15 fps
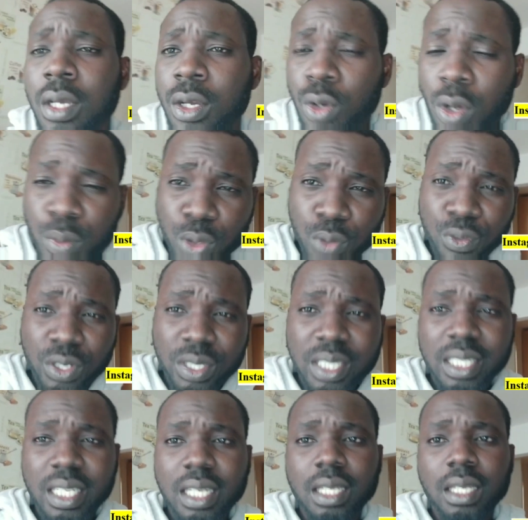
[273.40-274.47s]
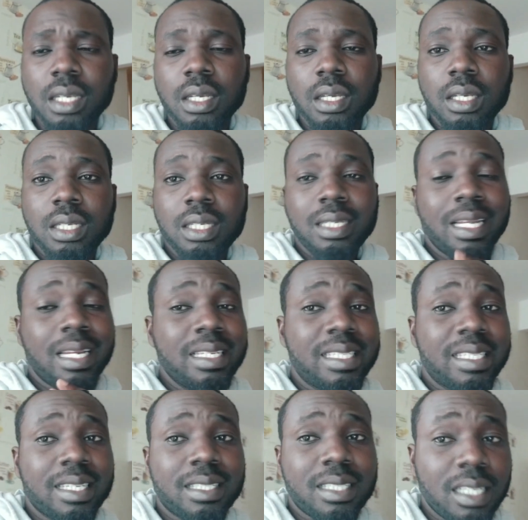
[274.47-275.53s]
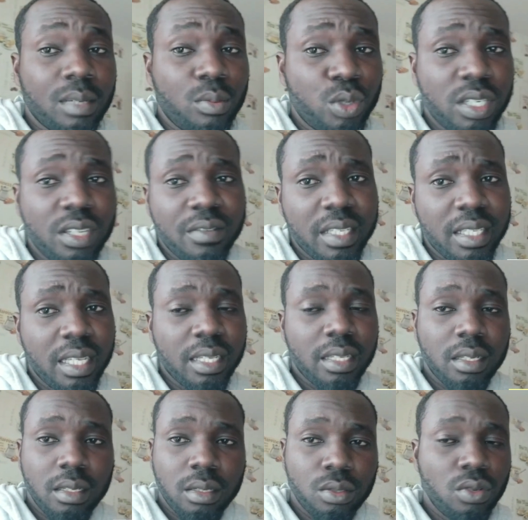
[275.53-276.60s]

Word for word: comme je vous le disais, la licence est moins de 21 ans,